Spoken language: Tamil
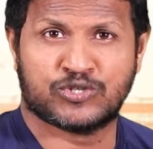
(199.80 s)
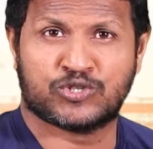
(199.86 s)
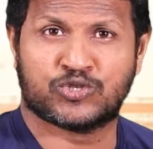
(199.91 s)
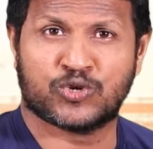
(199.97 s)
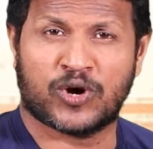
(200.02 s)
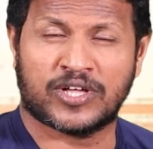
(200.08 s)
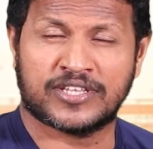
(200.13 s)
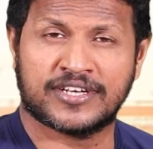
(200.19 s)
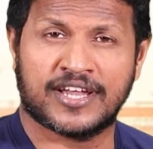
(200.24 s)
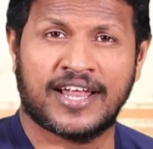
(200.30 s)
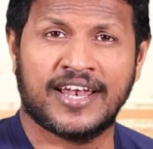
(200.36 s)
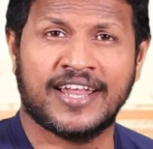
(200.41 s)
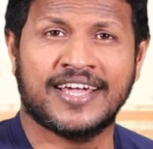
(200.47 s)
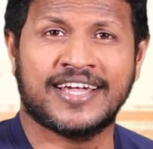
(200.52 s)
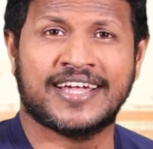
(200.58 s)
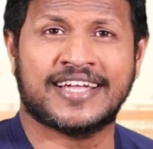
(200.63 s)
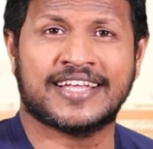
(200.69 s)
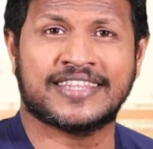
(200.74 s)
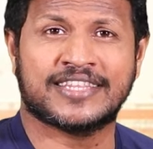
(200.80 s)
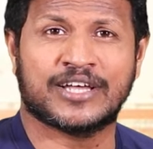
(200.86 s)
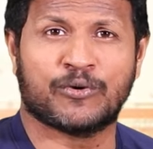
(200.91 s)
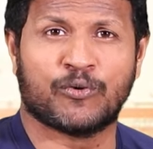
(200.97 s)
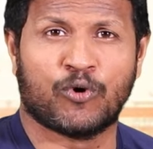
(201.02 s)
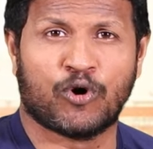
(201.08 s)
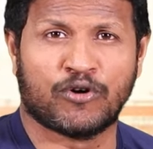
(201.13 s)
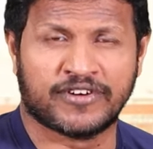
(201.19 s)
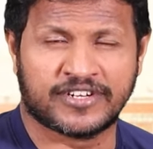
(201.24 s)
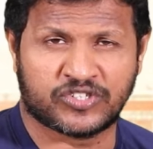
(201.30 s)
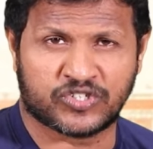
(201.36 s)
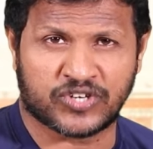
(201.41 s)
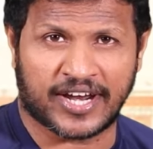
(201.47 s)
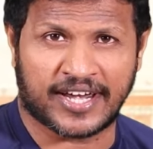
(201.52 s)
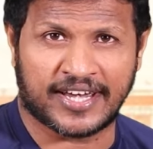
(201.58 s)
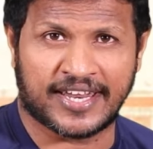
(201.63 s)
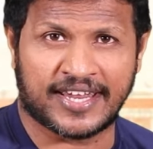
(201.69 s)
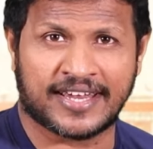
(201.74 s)
ஸோ அதனால் இந்த ஓவர்
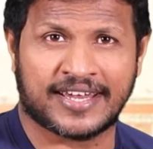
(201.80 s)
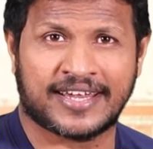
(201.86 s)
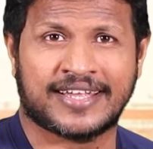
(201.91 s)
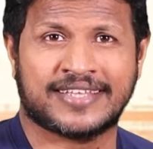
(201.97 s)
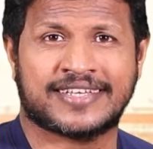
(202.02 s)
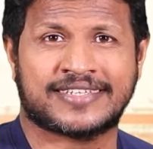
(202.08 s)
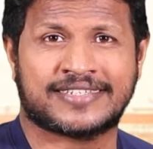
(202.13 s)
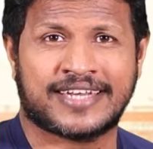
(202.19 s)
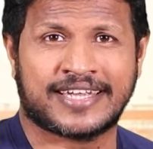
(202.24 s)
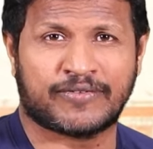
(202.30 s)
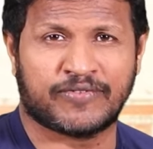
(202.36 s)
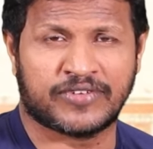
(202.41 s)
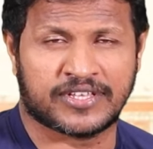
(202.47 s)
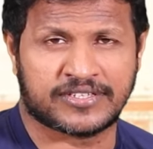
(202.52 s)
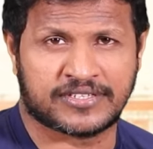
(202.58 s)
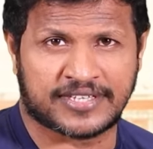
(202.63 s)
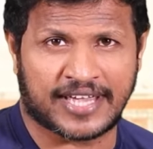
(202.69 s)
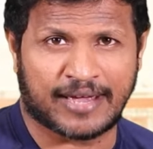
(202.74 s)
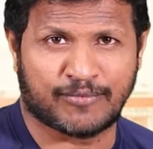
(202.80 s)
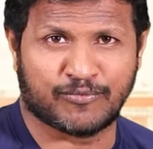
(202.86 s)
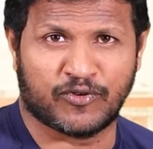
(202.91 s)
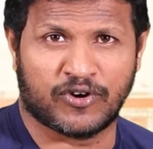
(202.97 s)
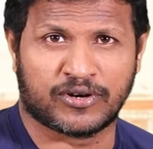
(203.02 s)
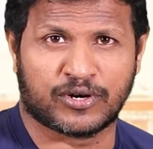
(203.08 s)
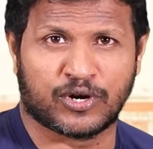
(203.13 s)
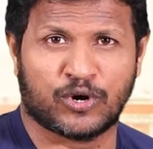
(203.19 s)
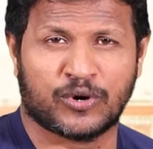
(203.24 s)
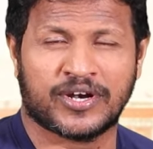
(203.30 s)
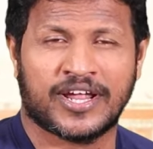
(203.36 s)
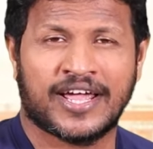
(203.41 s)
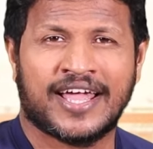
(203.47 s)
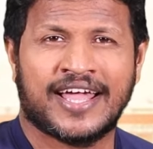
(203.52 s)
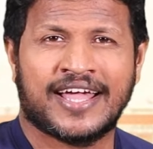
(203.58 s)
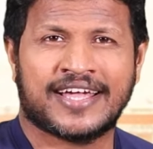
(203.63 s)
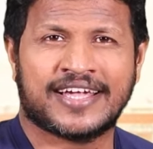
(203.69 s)
ட்ரைனிங் இந்த ஸ்டிக் வித் த சேம் ஒர்க் அவுட்